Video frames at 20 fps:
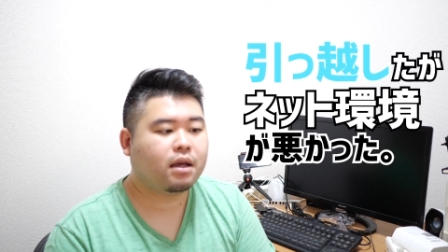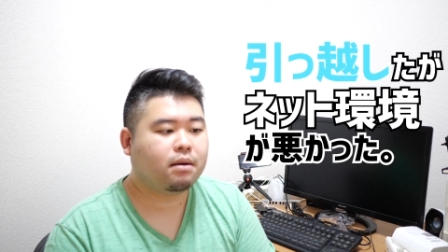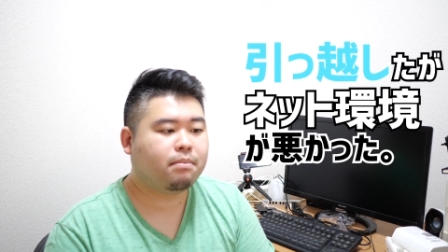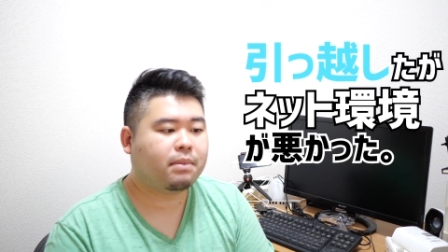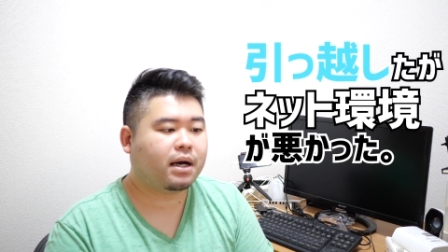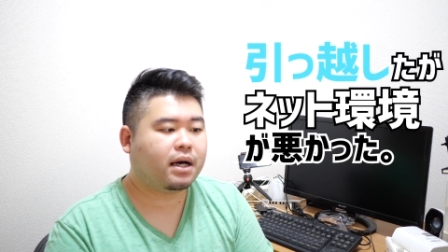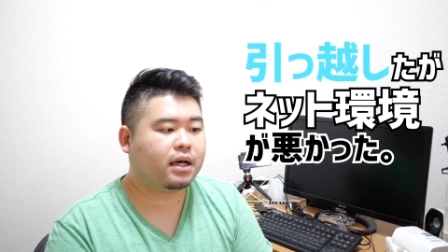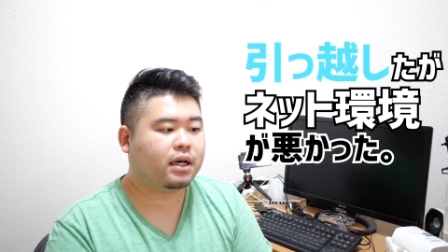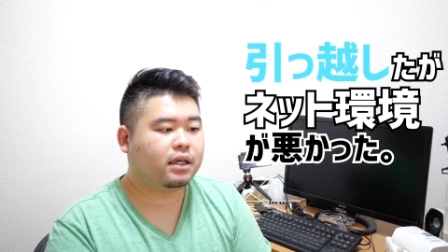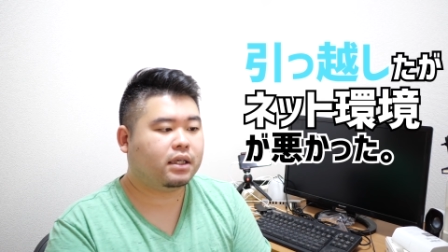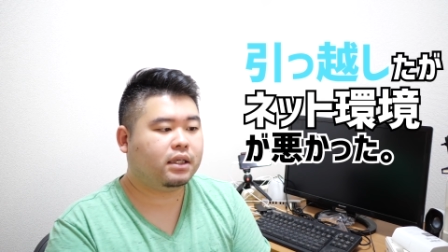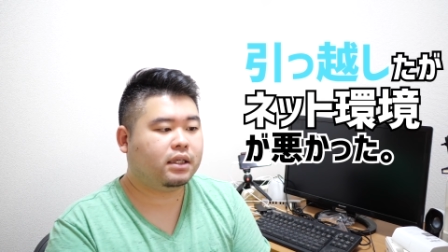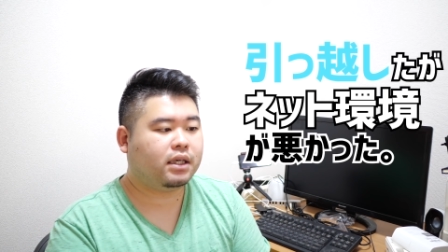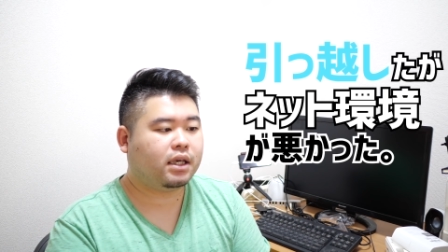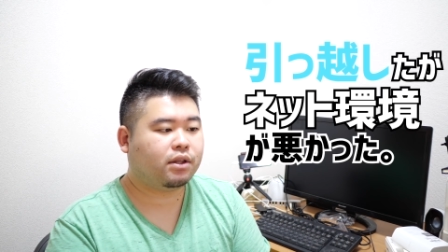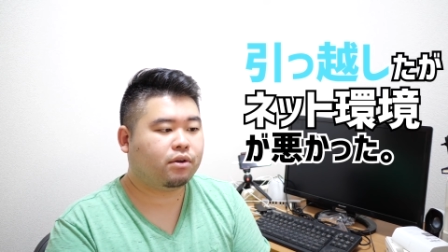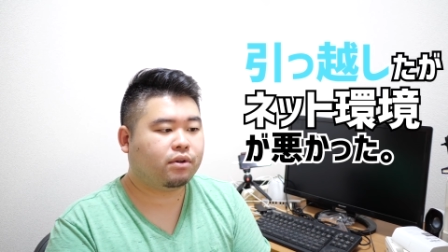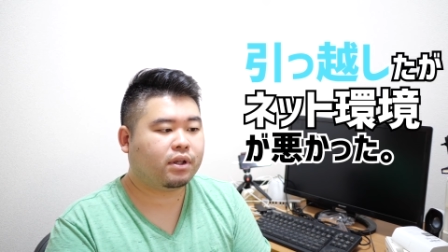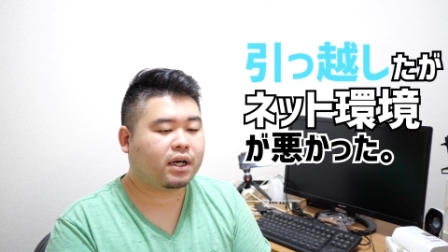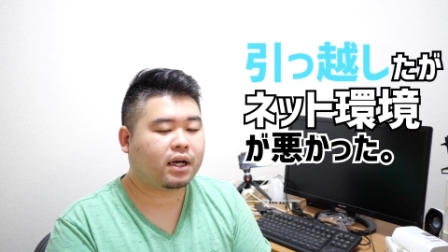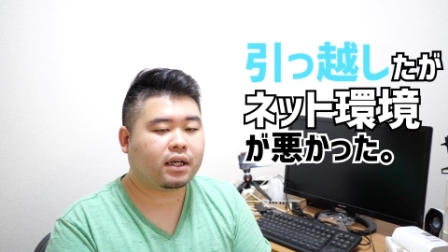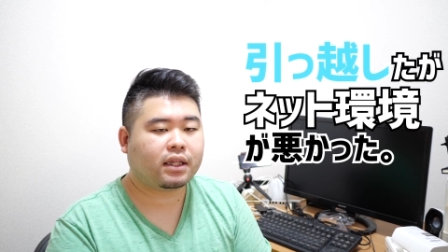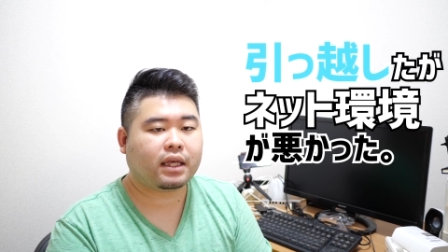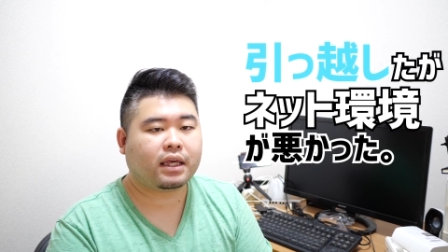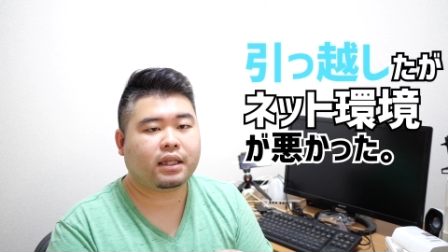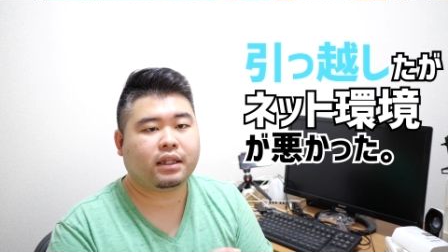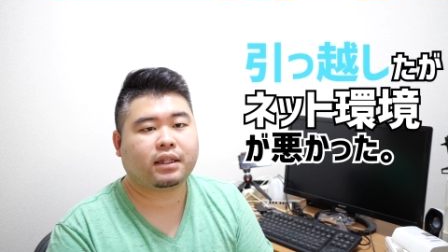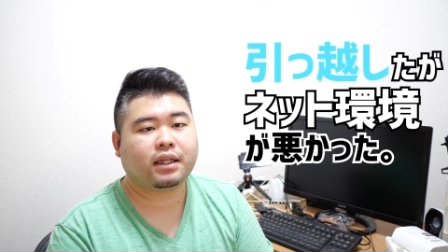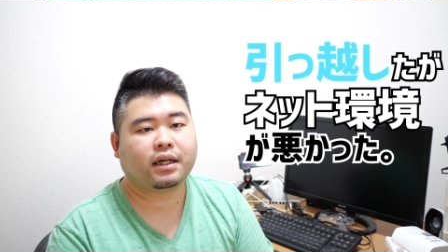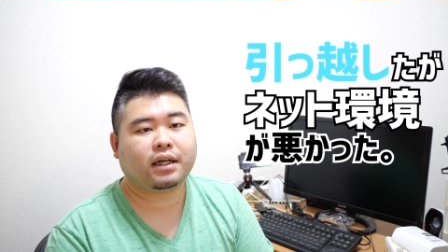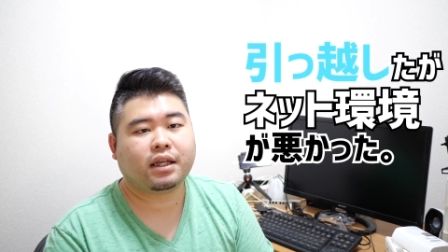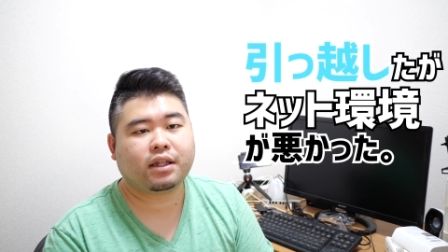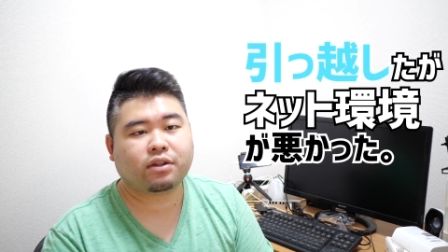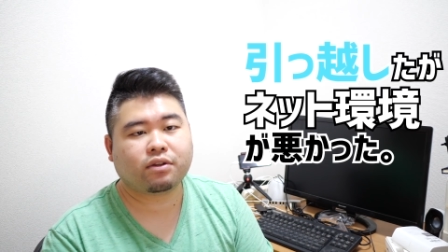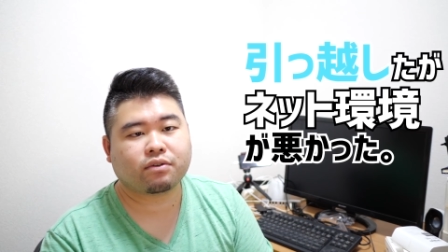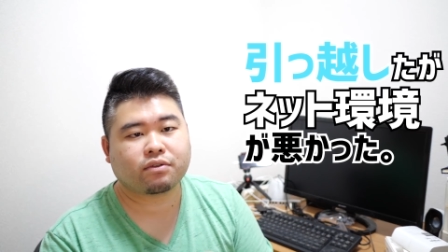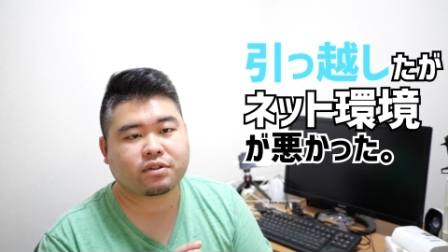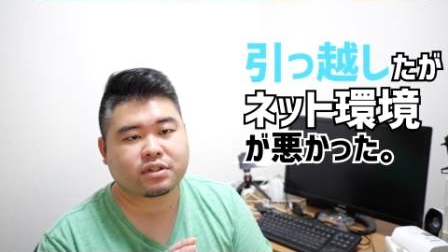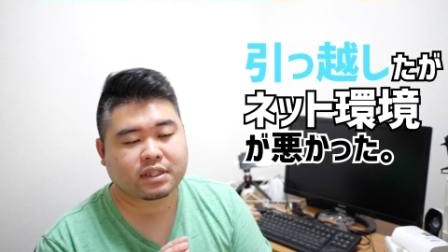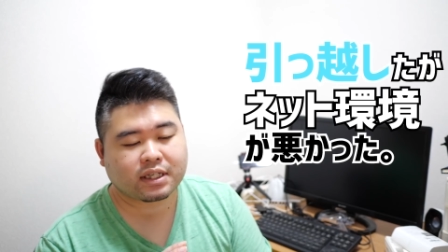まあ、家の中で
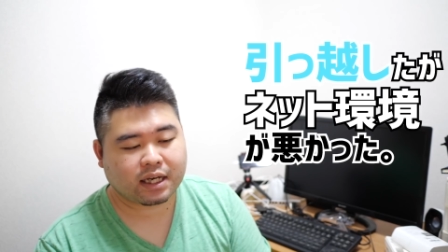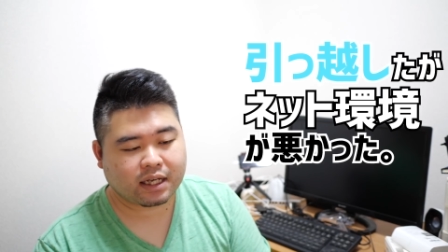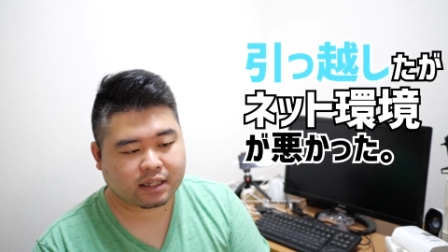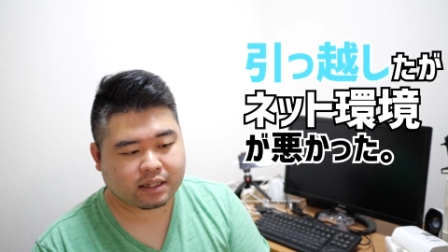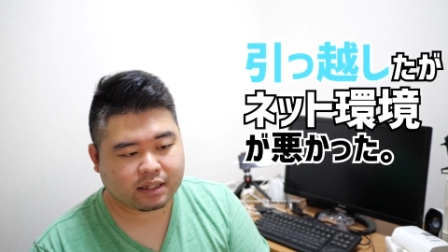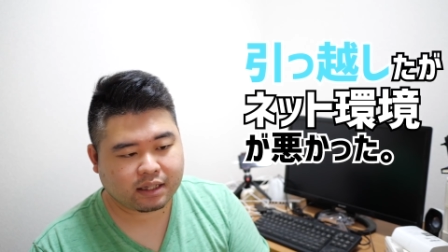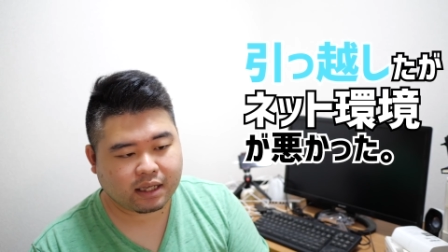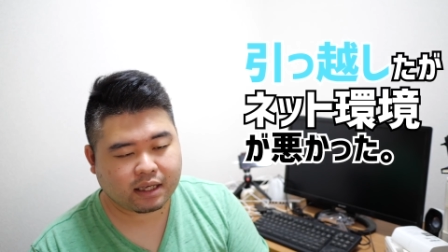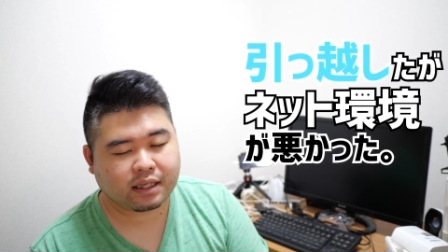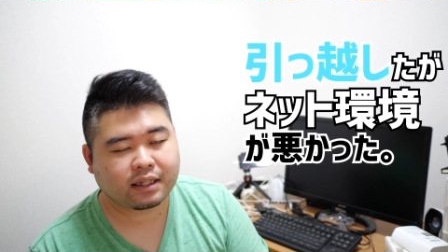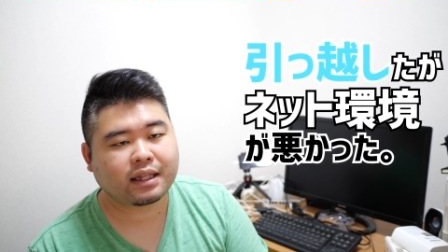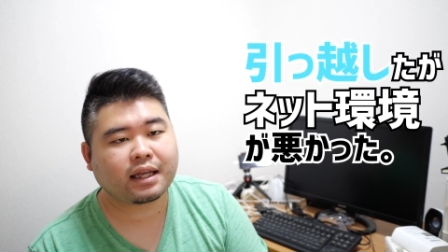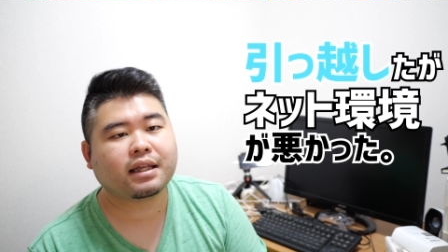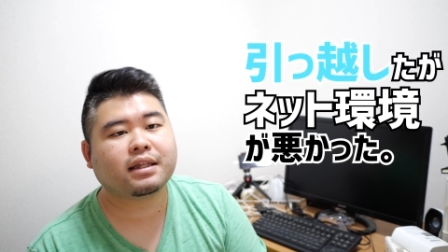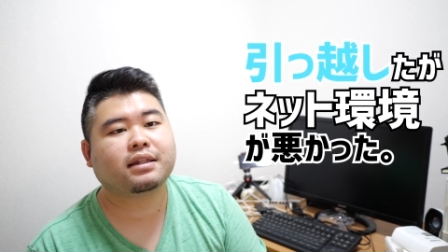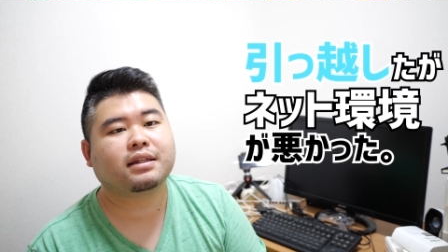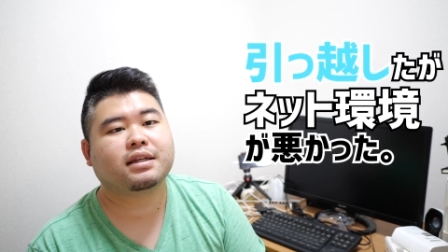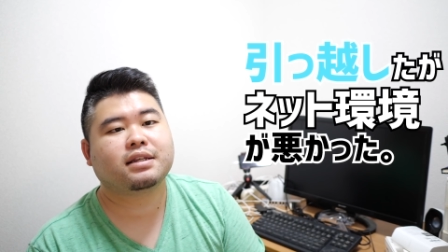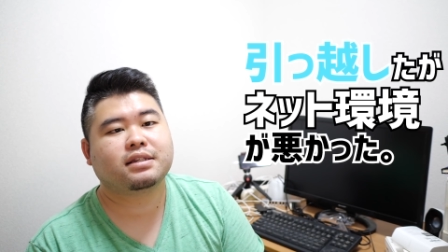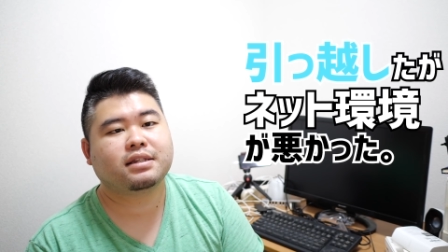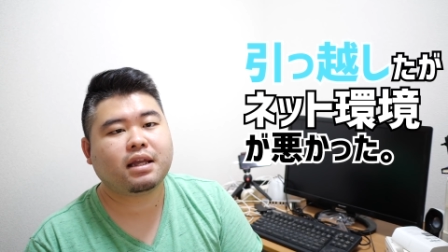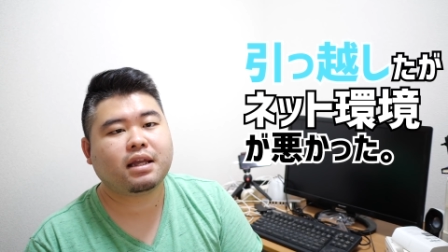インターネットを使っていたんです